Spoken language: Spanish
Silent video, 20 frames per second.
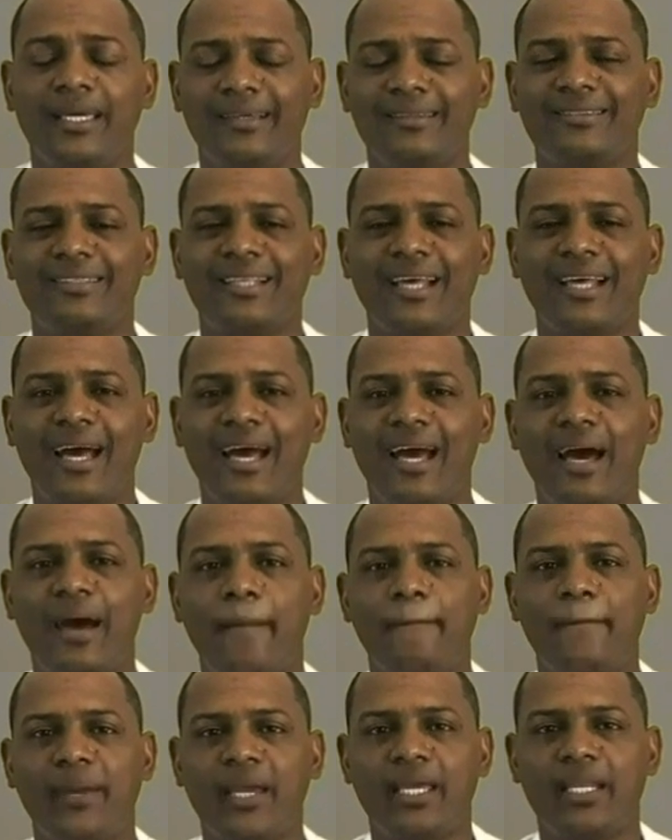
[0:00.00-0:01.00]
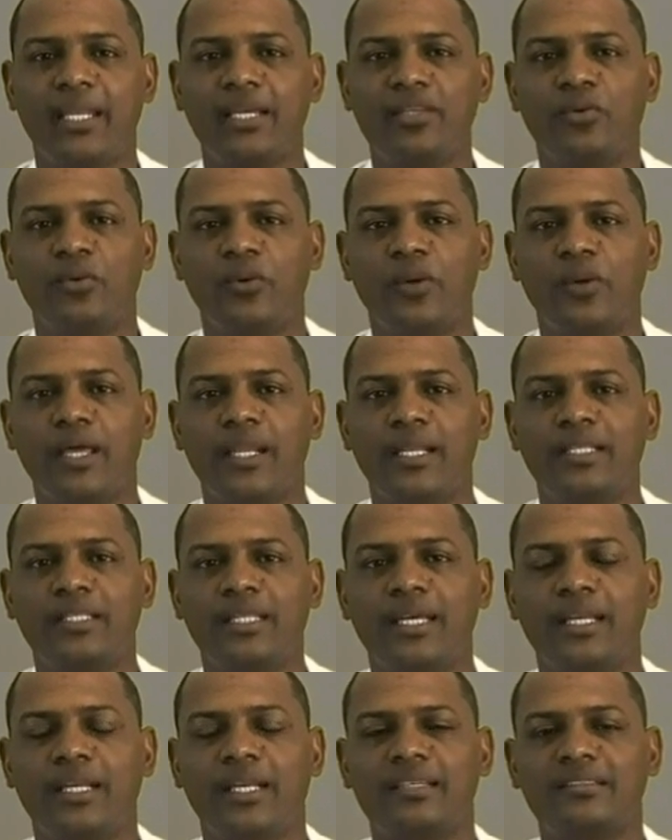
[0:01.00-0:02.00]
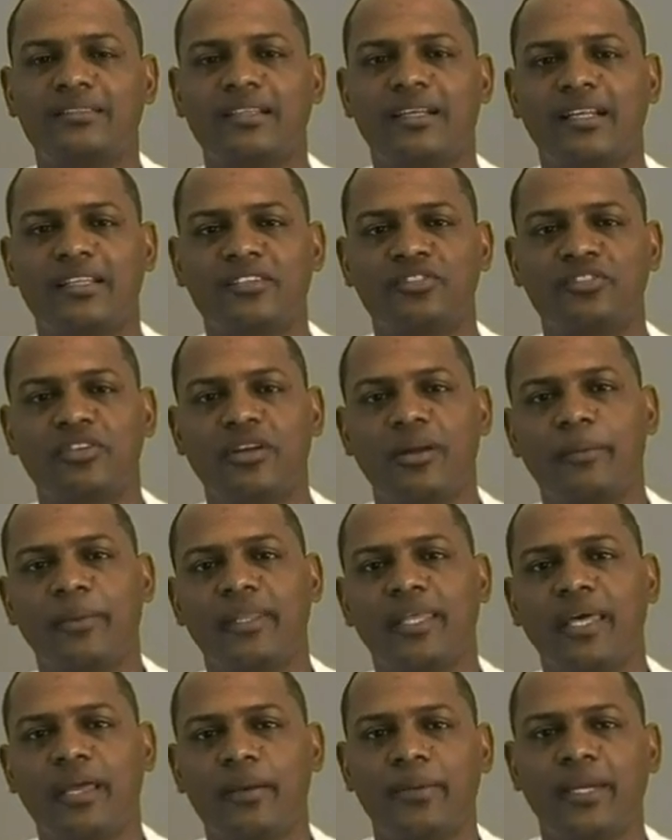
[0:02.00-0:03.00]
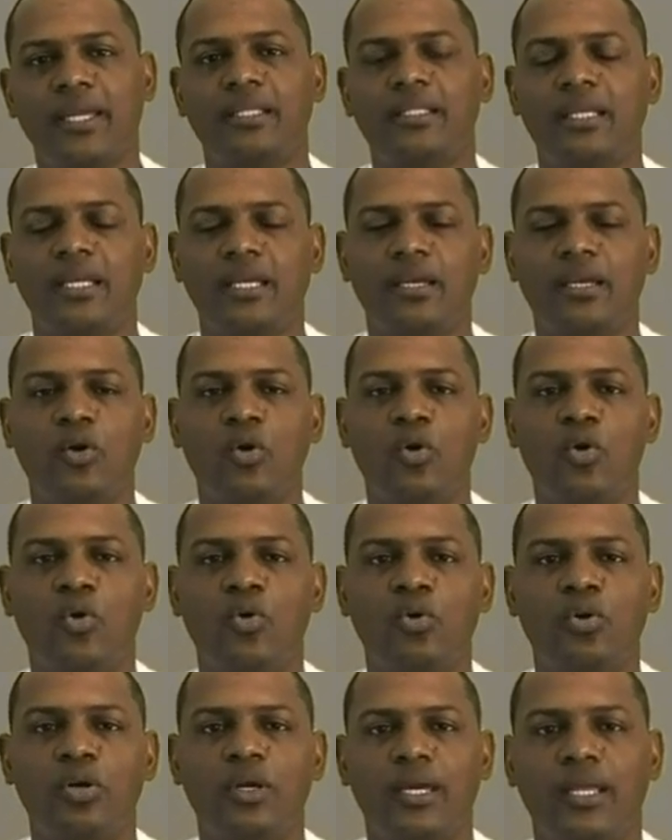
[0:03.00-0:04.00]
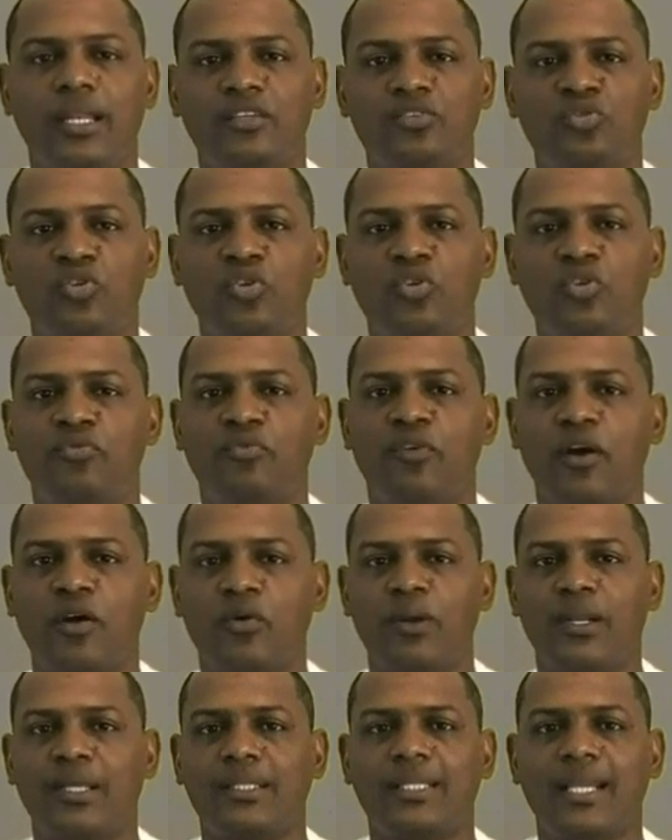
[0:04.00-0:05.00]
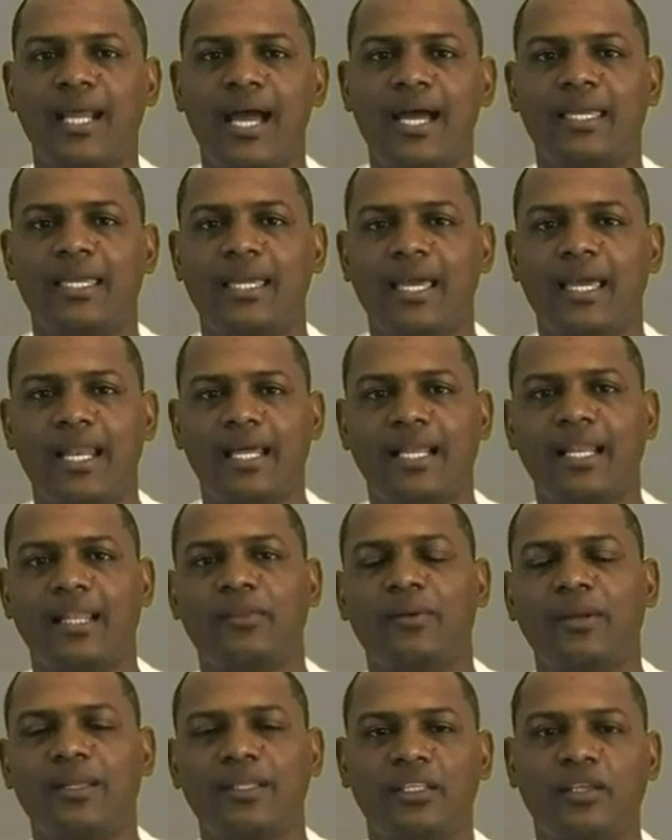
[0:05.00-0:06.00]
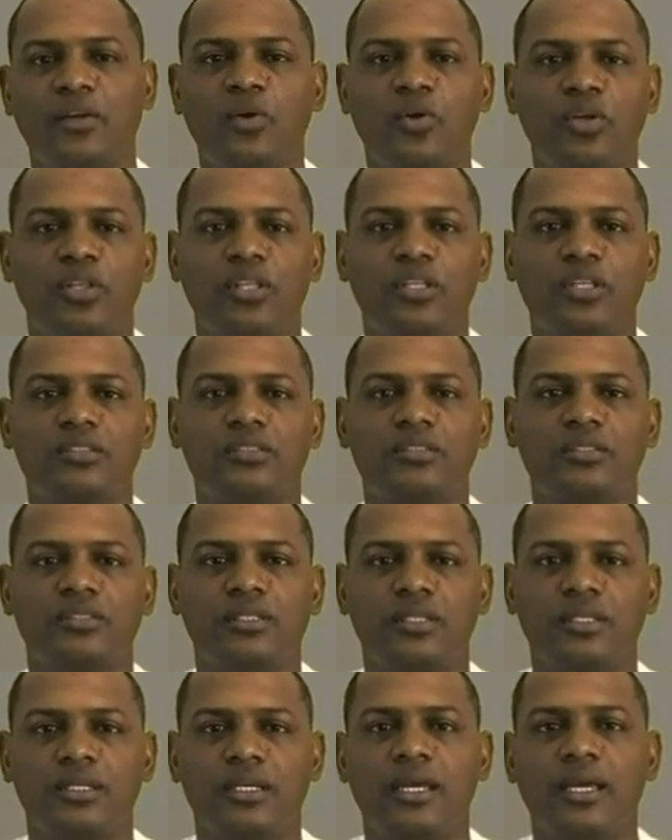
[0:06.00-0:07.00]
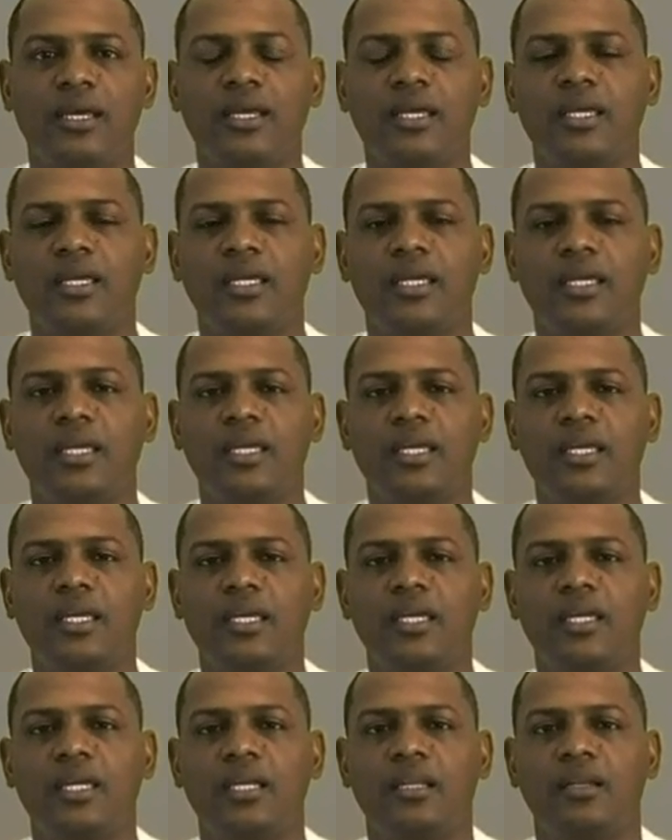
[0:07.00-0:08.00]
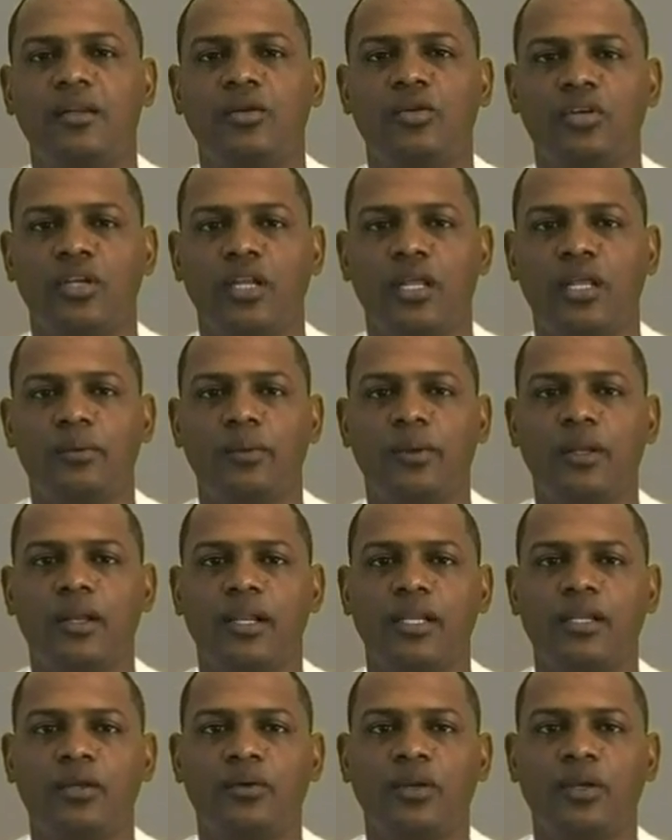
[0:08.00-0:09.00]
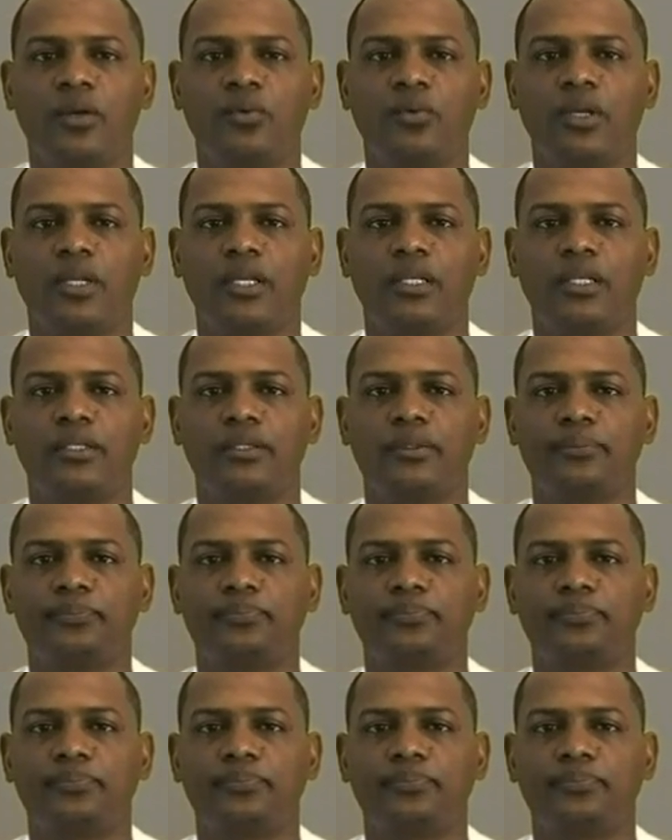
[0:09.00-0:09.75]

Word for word: Esta vena yugular interna se relaciona medialmente con el esófago, la tráquea, la glándula tiroides, y los nervios el origen recurrente.